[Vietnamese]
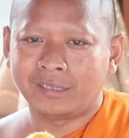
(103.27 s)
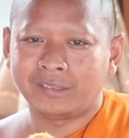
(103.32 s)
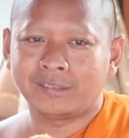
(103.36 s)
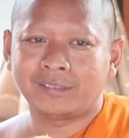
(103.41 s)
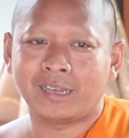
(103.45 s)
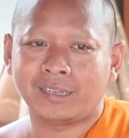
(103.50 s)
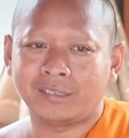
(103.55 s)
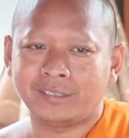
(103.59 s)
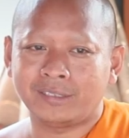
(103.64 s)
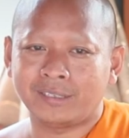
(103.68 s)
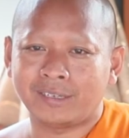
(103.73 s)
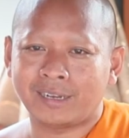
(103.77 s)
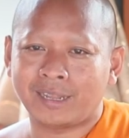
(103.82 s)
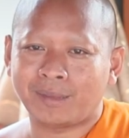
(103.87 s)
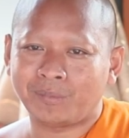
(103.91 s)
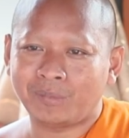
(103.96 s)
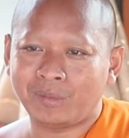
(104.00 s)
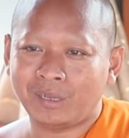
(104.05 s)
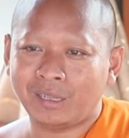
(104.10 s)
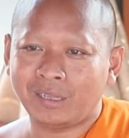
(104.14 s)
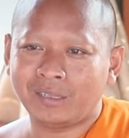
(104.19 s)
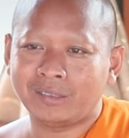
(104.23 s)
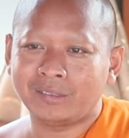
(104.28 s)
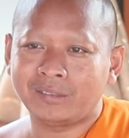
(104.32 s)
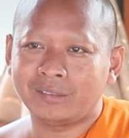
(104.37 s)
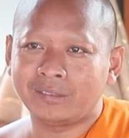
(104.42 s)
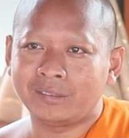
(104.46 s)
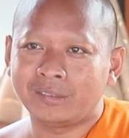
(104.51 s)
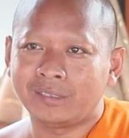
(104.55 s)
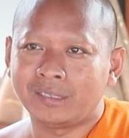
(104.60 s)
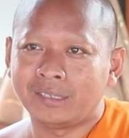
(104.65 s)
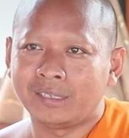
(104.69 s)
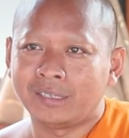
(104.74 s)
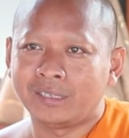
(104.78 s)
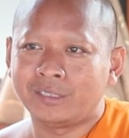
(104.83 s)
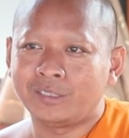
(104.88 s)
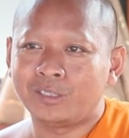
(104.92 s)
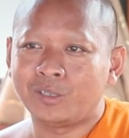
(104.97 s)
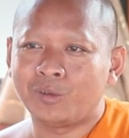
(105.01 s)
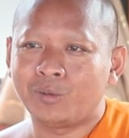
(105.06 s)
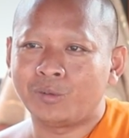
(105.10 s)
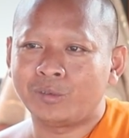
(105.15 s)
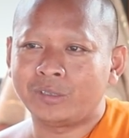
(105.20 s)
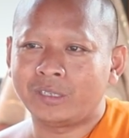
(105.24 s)
cả năm nâng
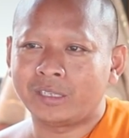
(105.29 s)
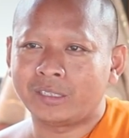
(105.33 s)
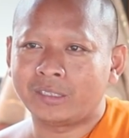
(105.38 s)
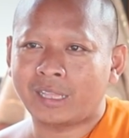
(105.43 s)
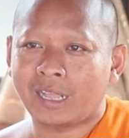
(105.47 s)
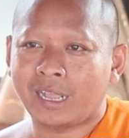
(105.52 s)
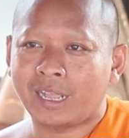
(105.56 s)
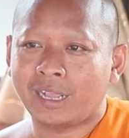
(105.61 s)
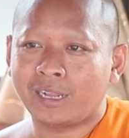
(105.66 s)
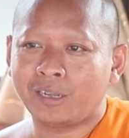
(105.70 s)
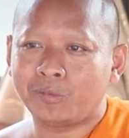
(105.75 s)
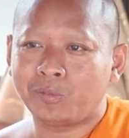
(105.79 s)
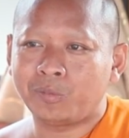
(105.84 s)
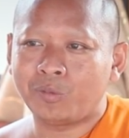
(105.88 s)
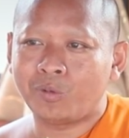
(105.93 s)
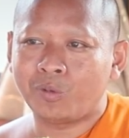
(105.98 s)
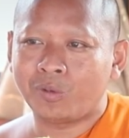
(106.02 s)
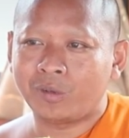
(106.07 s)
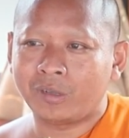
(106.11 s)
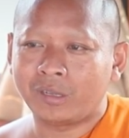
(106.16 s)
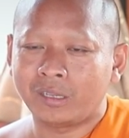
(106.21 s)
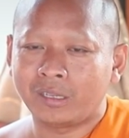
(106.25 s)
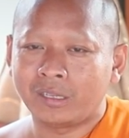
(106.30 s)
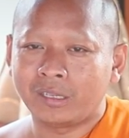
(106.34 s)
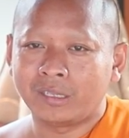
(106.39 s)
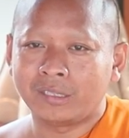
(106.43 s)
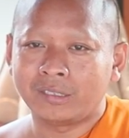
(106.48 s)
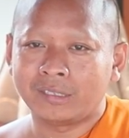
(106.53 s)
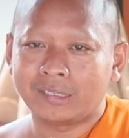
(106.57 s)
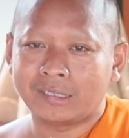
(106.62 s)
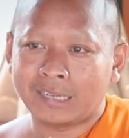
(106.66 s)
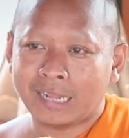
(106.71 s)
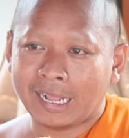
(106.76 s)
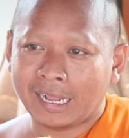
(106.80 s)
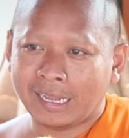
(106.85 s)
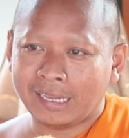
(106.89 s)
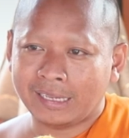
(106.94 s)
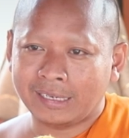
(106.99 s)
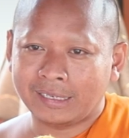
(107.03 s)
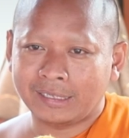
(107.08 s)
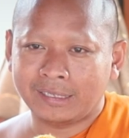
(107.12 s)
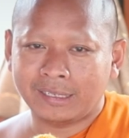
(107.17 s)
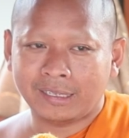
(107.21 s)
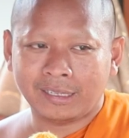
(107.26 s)
chụp chỉ ta cua thật
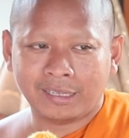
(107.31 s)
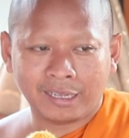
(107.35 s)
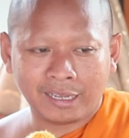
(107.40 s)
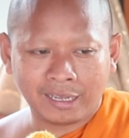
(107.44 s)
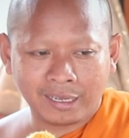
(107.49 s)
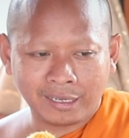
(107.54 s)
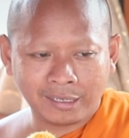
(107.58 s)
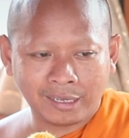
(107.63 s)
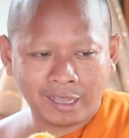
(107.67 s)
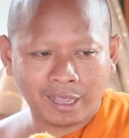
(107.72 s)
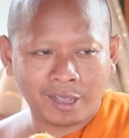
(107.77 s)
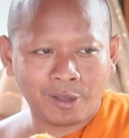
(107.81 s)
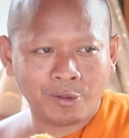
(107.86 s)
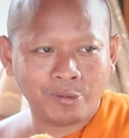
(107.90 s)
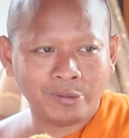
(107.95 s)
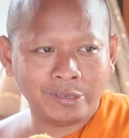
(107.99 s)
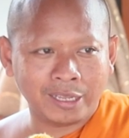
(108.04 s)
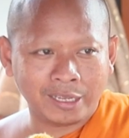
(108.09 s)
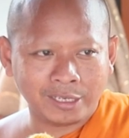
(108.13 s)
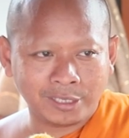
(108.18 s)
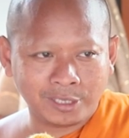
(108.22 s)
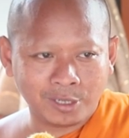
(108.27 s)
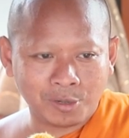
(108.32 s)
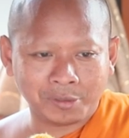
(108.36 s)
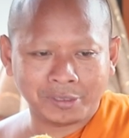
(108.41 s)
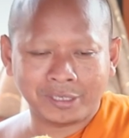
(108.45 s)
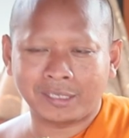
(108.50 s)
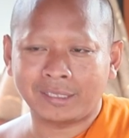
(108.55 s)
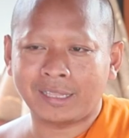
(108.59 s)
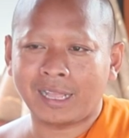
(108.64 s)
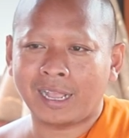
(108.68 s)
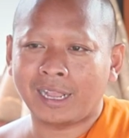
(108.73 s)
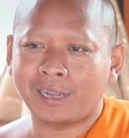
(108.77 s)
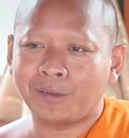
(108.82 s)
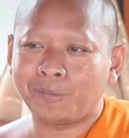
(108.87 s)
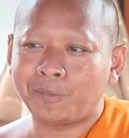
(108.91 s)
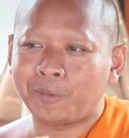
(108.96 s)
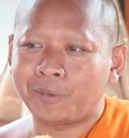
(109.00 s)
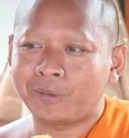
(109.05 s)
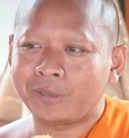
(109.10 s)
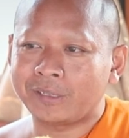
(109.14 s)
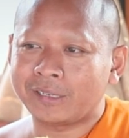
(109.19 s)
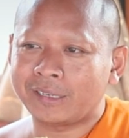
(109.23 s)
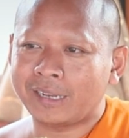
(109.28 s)
đai hay ôi nè chụp chỉ ta
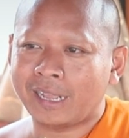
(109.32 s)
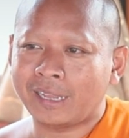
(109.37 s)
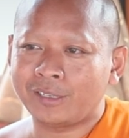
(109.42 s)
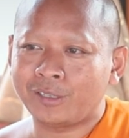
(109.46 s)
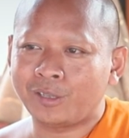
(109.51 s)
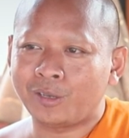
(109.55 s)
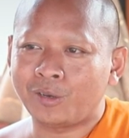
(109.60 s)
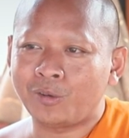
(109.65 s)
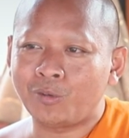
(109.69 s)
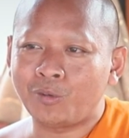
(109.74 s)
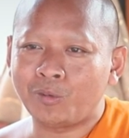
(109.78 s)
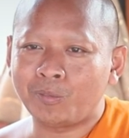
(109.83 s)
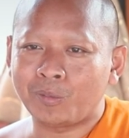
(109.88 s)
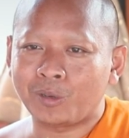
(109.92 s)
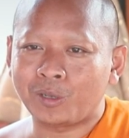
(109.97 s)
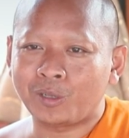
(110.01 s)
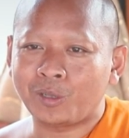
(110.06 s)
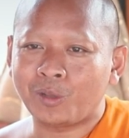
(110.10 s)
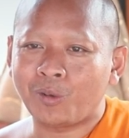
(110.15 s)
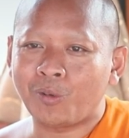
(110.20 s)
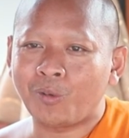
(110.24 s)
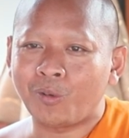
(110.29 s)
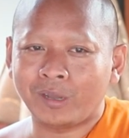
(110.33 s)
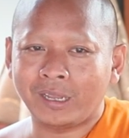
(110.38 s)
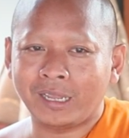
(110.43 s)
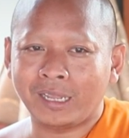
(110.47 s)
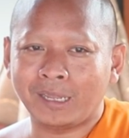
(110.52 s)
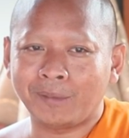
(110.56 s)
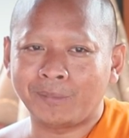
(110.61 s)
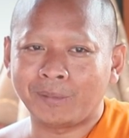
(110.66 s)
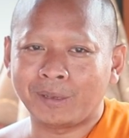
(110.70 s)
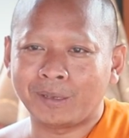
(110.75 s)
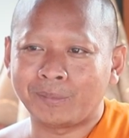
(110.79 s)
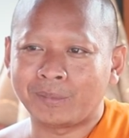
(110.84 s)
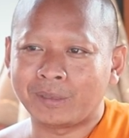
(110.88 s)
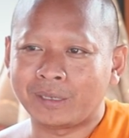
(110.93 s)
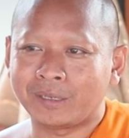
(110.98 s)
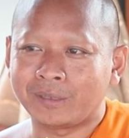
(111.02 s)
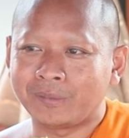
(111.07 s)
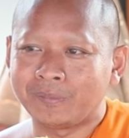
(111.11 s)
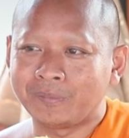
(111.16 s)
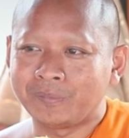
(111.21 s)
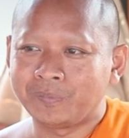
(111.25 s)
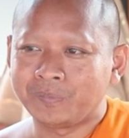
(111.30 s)
cua thật đai từ lui mà tô kê mờ
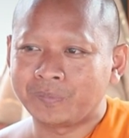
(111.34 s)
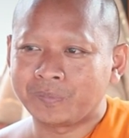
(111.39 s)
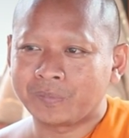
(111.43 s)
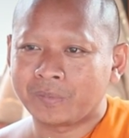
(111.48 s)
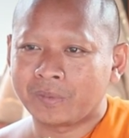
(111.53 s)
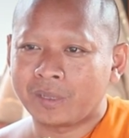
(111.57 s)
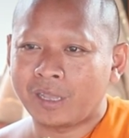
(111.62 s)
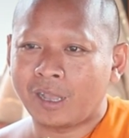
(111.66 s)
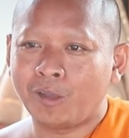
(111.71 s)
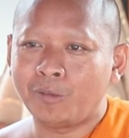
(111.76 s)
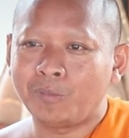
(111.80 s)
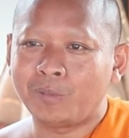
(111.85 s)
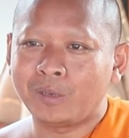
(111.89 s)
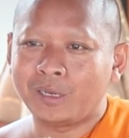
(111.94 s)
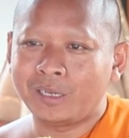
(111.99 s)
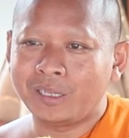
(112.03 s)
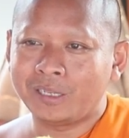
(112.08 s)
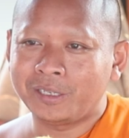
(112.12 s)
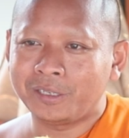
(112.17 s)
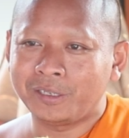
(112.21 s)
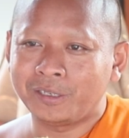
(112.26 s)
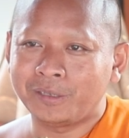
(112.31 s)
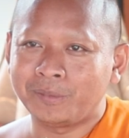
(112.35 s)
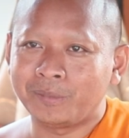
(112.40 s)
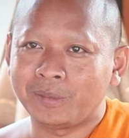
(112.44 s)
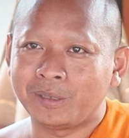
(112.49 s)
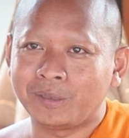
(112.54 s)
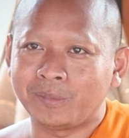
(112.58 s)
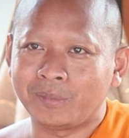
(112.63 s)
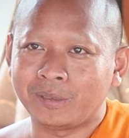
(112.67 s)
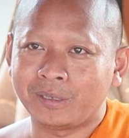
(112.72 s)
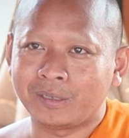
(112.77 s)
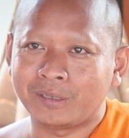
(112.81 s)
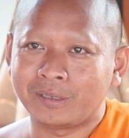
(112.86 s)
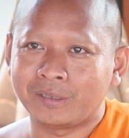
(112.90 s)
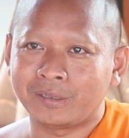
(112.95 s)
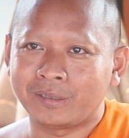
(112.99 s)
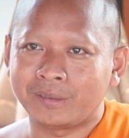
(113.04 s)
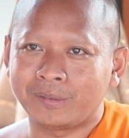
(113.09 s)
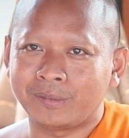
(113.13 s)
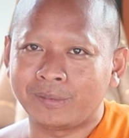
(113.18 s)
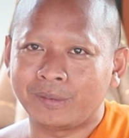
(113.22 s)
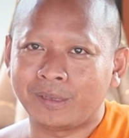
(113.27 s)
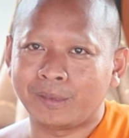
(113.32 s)
mờ ôi bơi khơi mờ mờ
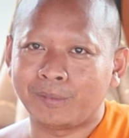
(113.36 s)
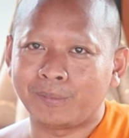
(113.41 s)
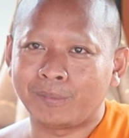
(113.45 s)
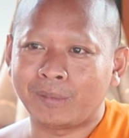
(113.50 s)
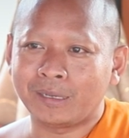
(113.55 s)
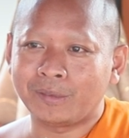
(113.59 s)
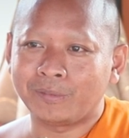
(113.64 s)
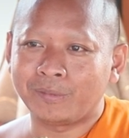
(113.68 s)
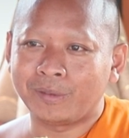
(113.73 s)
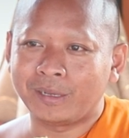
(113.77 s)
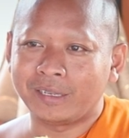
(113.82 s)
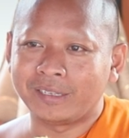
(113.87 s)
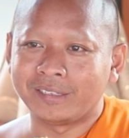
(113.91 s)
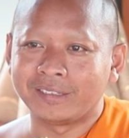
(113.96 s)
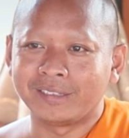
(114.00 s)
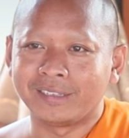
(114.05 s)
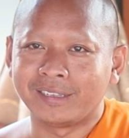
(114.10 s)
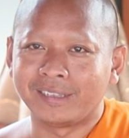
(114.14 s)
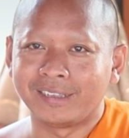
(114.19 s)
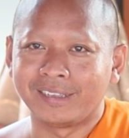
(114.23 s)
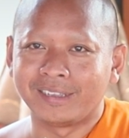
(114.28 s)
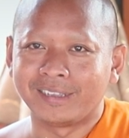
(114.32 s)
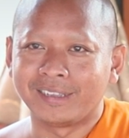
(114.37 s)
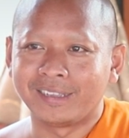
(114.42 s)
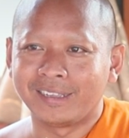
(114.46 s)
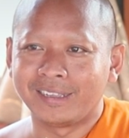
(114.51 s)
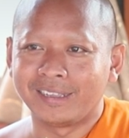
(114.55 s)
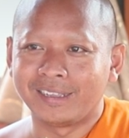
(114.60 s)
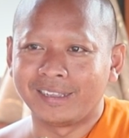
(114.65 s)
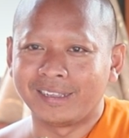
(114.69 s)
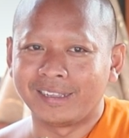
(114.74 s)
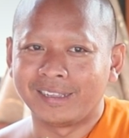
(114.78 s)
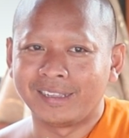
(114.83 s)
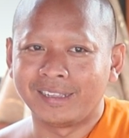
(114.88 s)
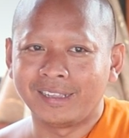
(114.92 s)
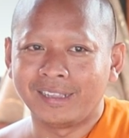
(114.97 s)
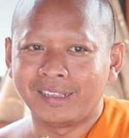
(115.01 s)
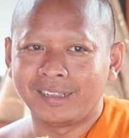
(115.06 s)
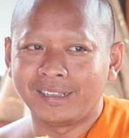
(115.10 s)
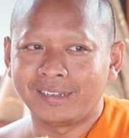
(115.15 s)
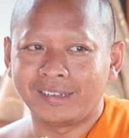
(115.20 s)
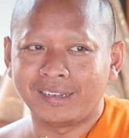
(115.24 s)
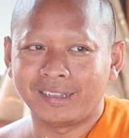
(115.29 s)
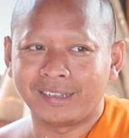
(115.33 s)
về mạch vinh
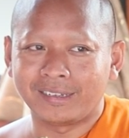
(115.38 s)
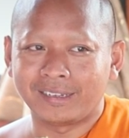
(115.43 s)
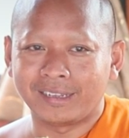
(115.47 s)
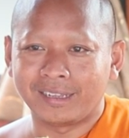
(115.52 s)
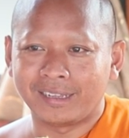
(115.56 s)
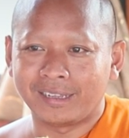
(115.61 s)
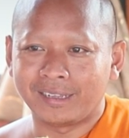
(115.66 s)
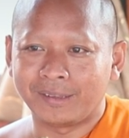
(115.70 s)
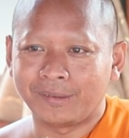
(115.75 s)
nâng